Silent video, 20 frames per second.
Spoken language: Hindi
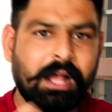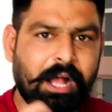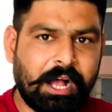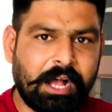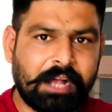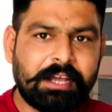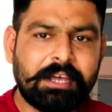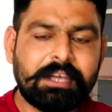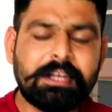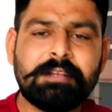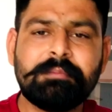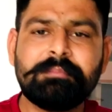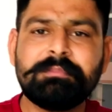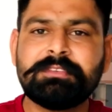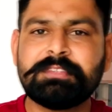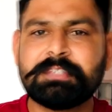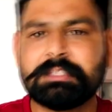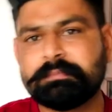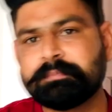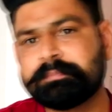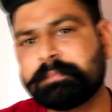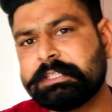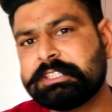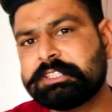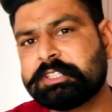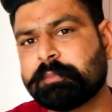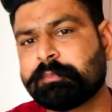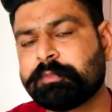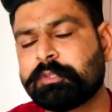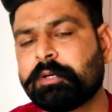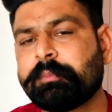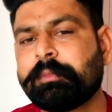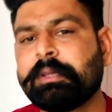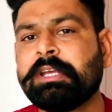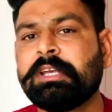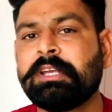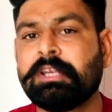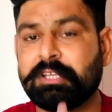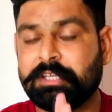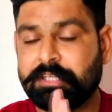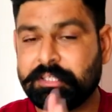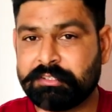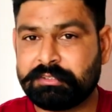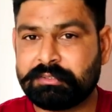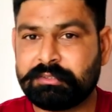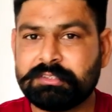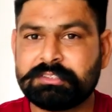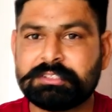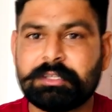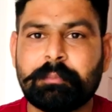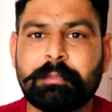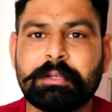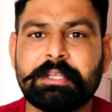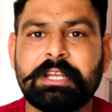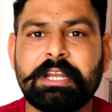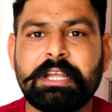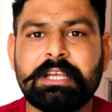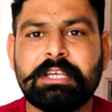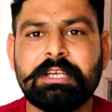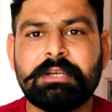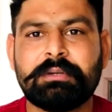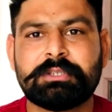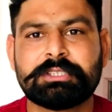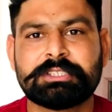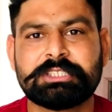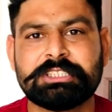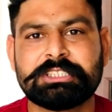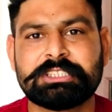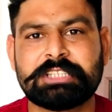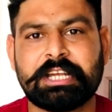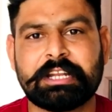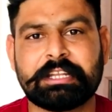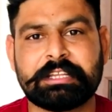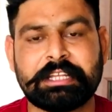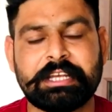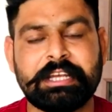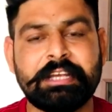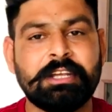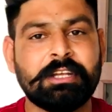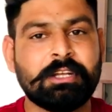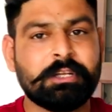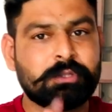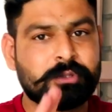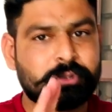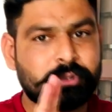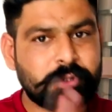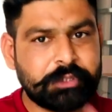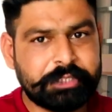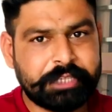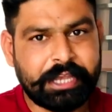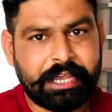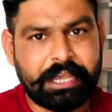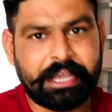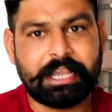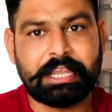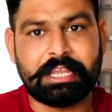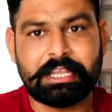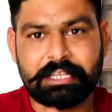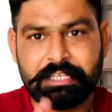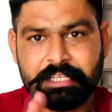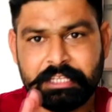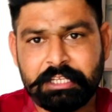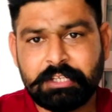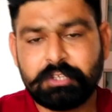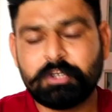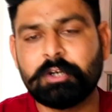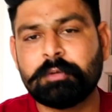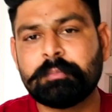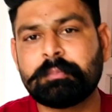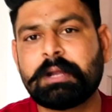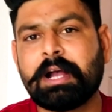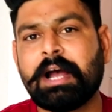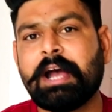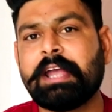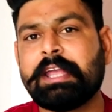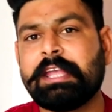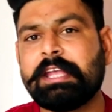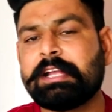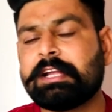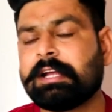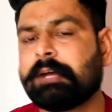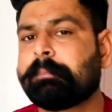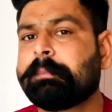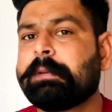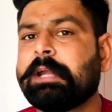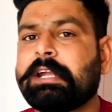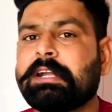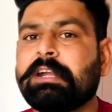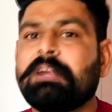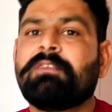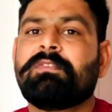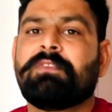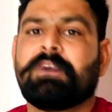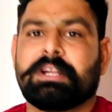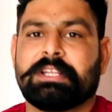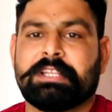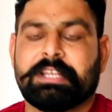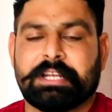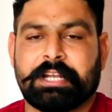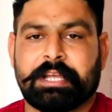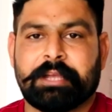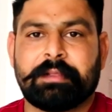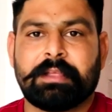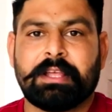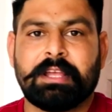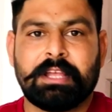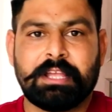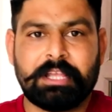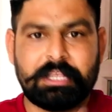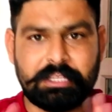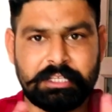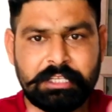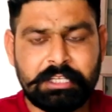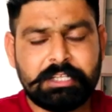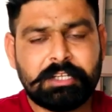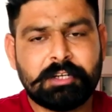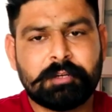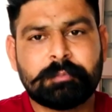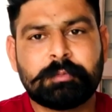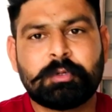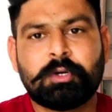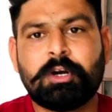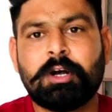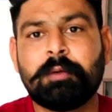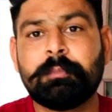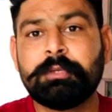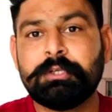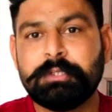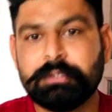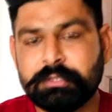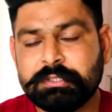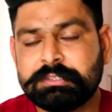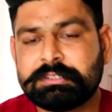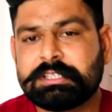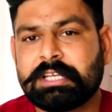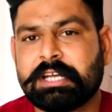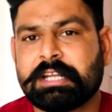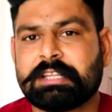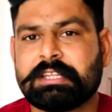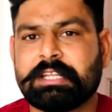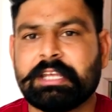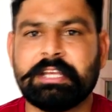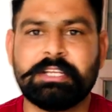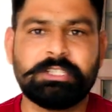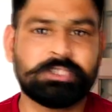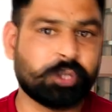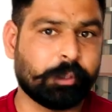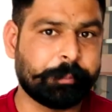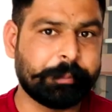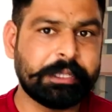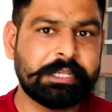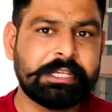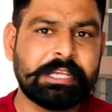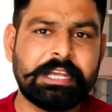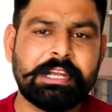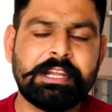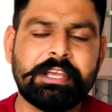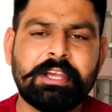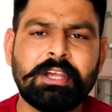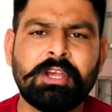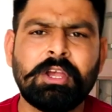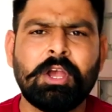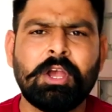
अगर हम सिंपल शब्दों में इसको समझने की कोशिश करते हैं तो यह ई कॉम का एक अपडेटेड वर्जन है ई कॉम को हम यूज करते हैं शॉपिंग के लिए